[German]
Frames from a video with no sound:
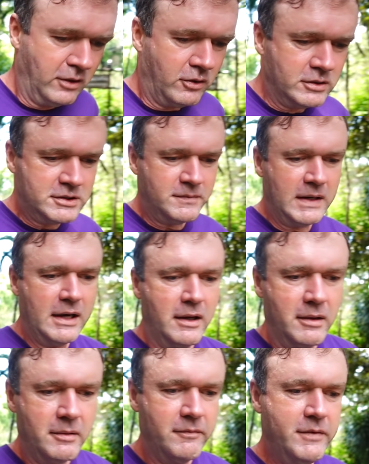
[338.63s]
Und
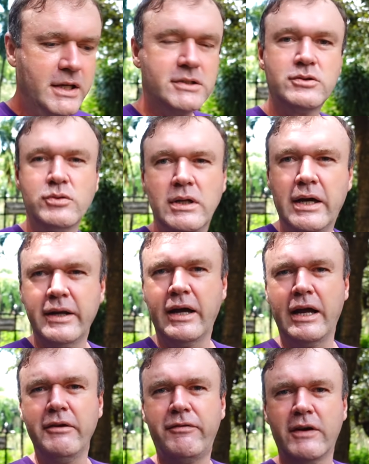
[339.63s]
zwar wirst du dann
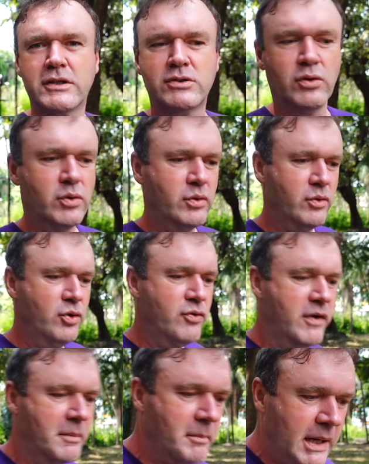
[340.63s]
einfach so
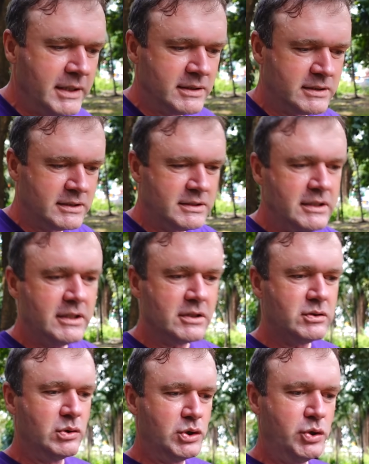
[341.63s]
übermannt. Das sind ja
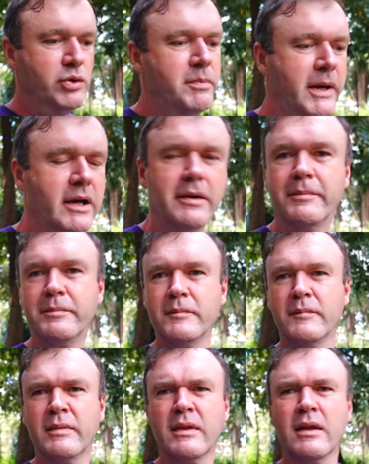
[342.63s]
so Schübe.
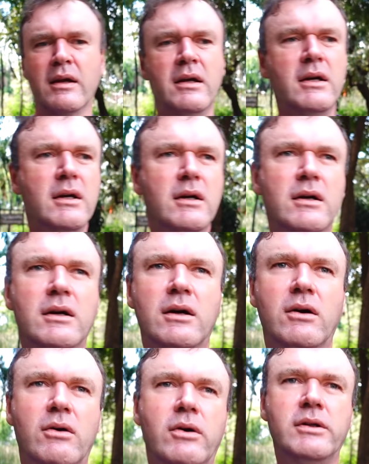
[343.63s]

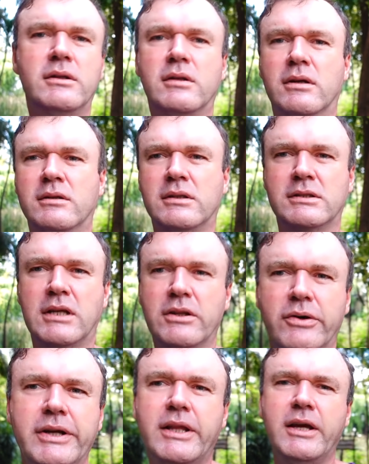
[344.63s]
Und das
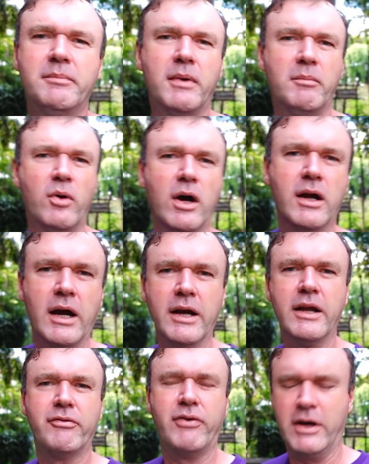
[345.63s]
hat heute eben am Morgen
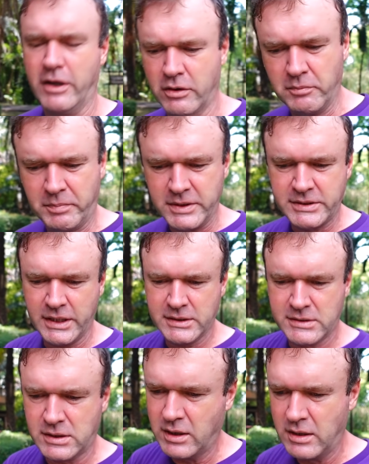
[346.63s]
angefangen und bis
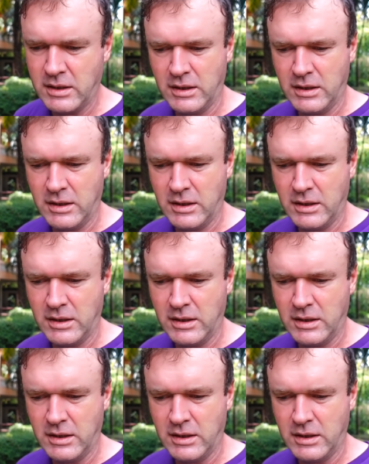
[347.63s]
jetzt